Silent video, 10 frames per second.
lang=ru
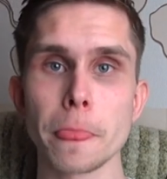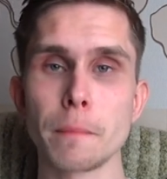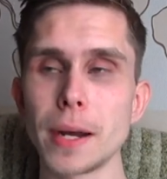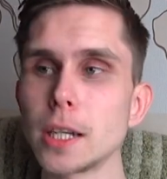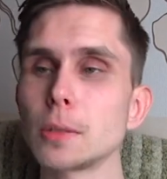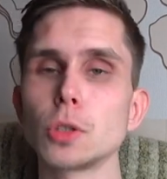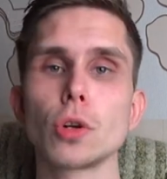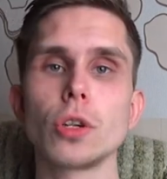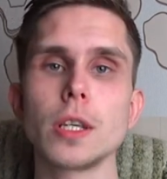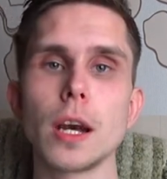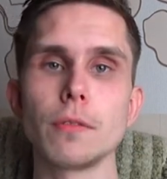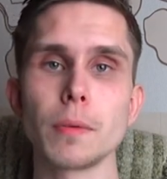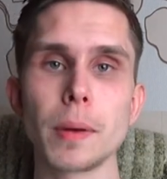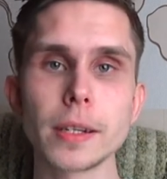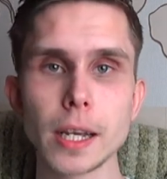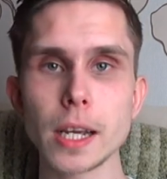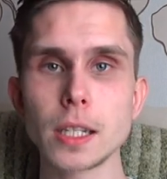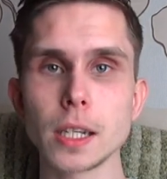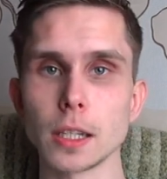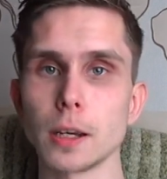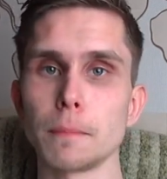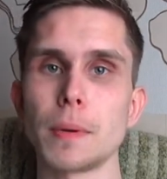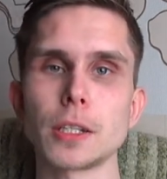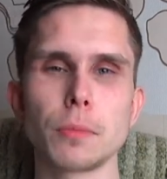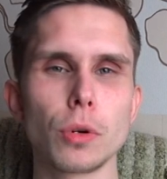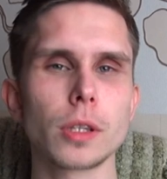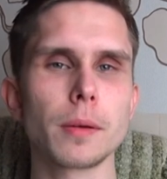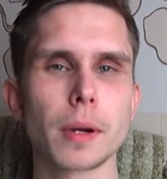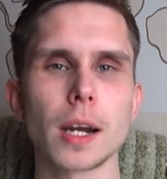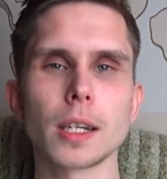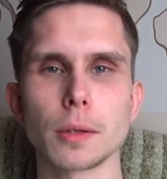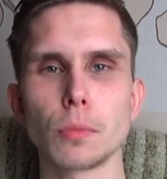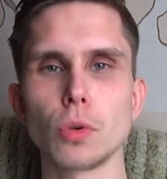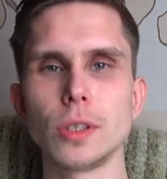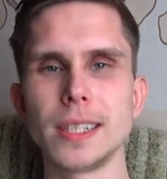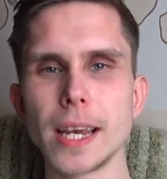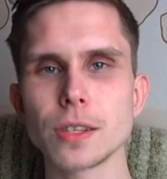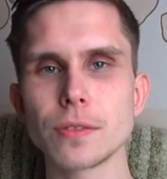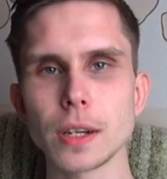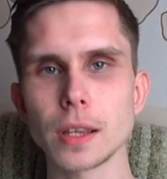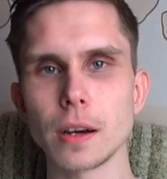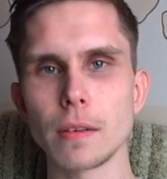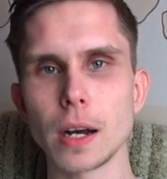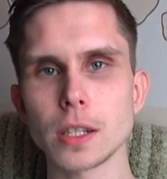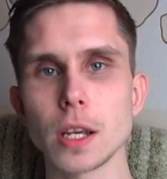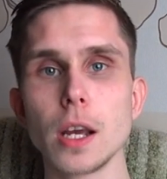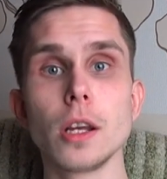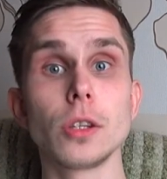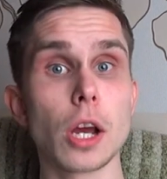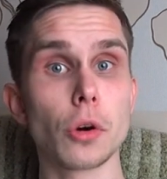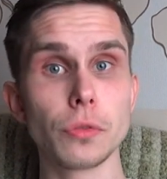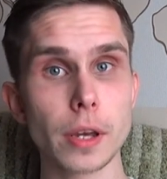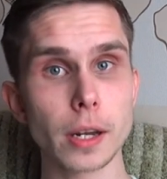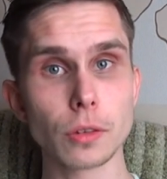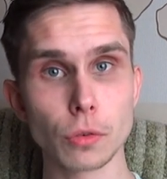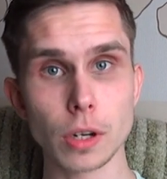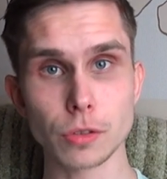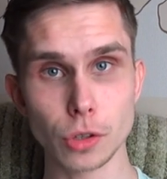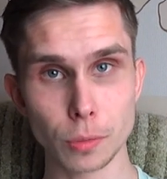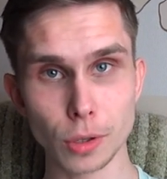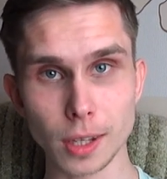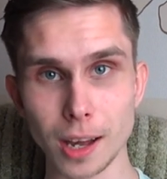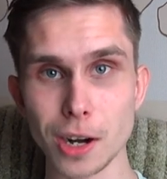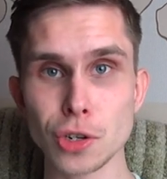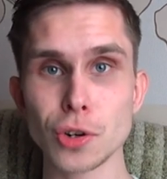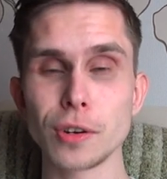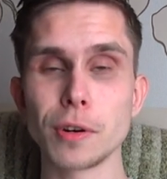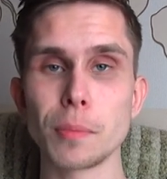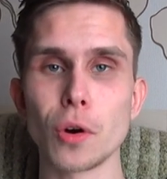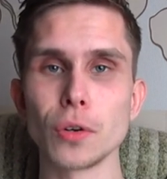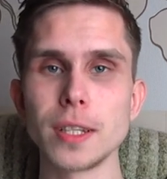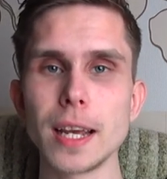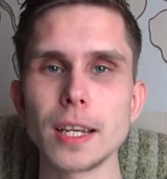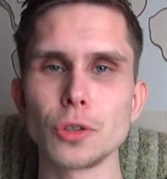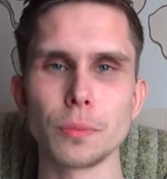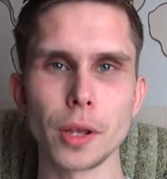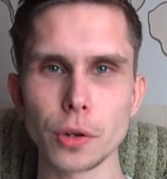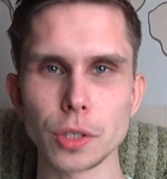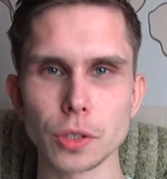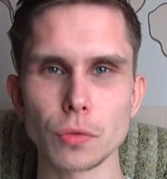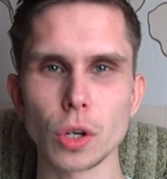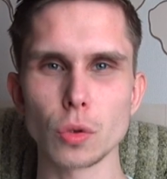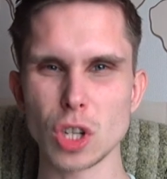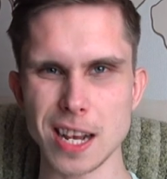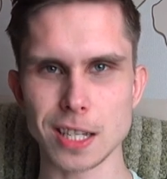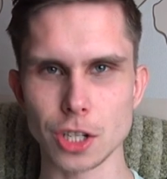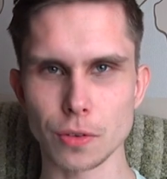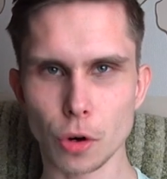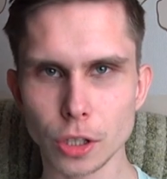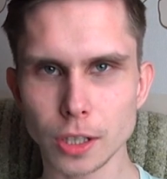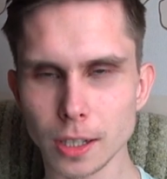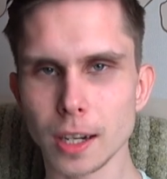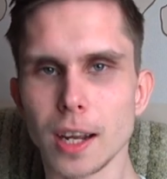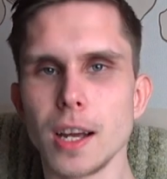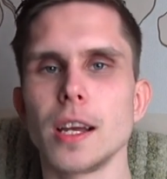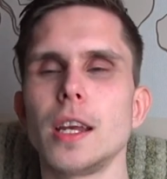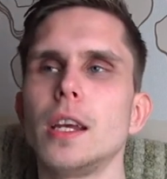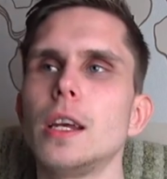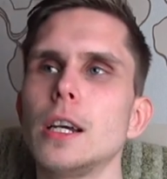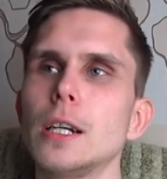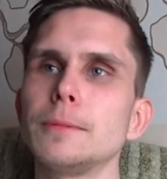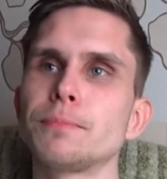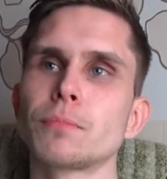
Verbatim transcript: Поэтому, друзья, выполняйте это, посмотрим, как это будет действовать на вас. Я уверен, у вас все будет хорошо, и вы похудеете, уберете свой ужасный животик. И э,